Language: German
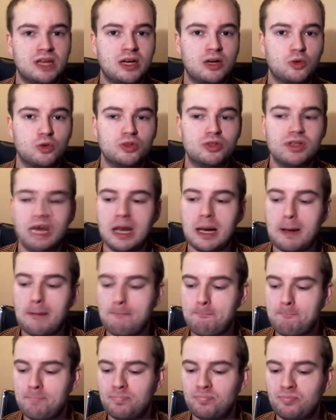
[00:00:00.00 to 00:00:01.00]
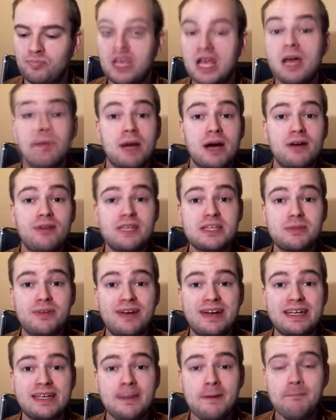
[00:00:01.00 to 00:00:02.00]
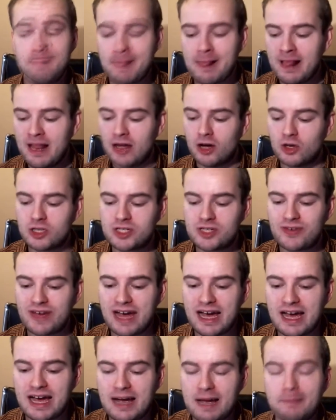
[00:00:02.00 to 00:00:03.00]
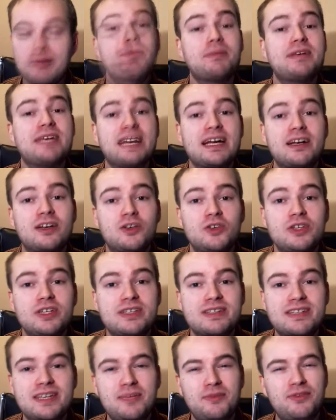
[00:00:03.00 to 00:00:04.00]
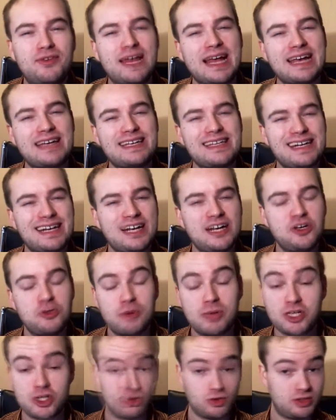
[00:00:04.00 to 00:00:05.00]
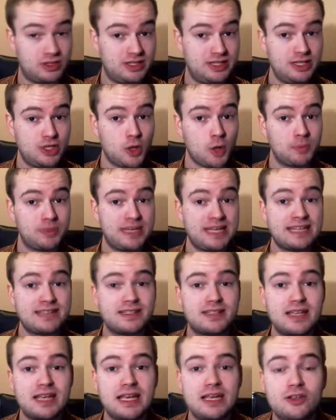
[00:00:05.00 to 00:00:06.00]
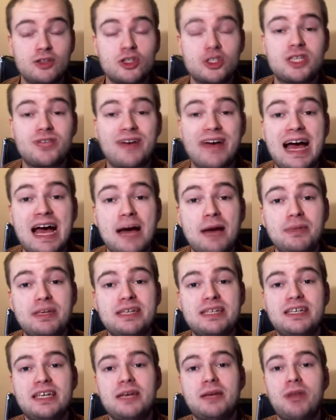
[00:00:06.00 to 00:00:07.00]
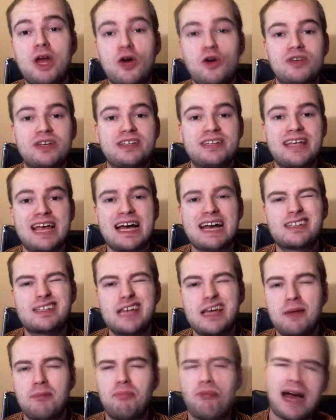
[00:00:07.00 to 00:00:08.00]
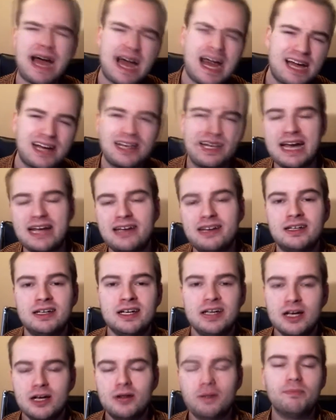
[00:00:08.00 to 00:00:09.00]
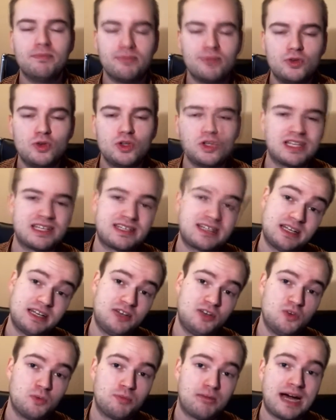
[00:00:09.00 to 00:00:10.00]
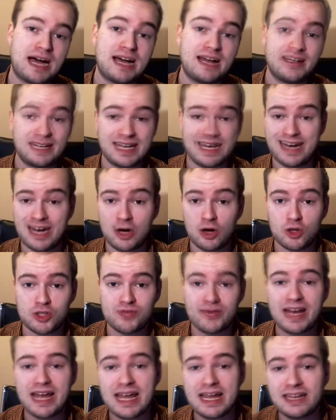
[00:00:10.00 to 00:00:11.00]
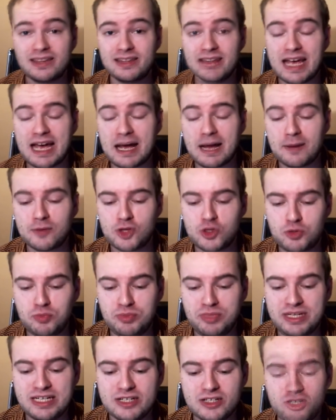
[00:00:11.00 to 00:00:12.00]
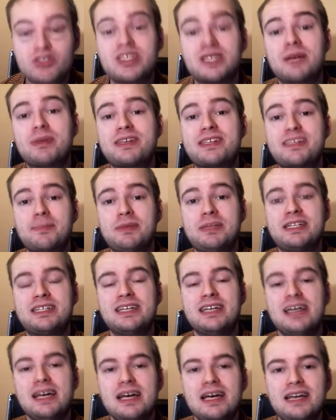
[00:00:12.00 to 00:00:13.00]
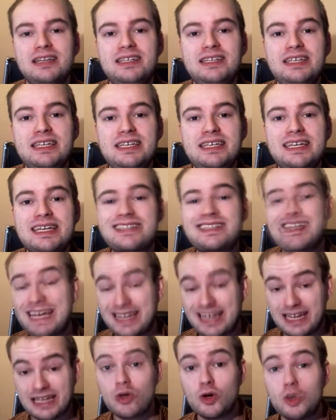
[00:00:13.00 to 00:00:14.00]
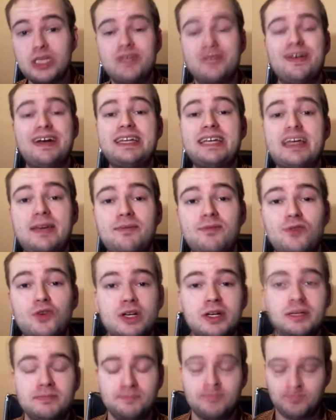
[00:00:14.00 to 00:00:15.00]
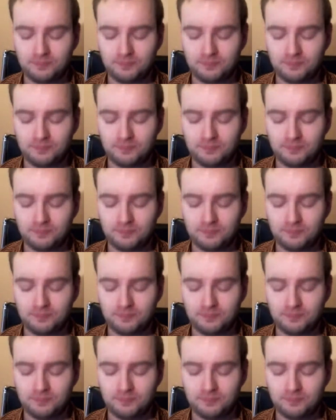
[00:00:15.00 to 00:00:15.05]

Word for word: gut. Ähm, machen wir jetzt mal weiter. Und zwar ähm, habe ich angekündigt, es gibt vielleicht eine kleine Überraschung und die kommt jetzt. Und zwar habe ich im Laufe des Jahres ein paar kleine tatsächlich nur ein paar, eine kleine Auswahl an ähm, Spielen zusammengesammelt, die ich jetzt gerne an euch weitergeben würde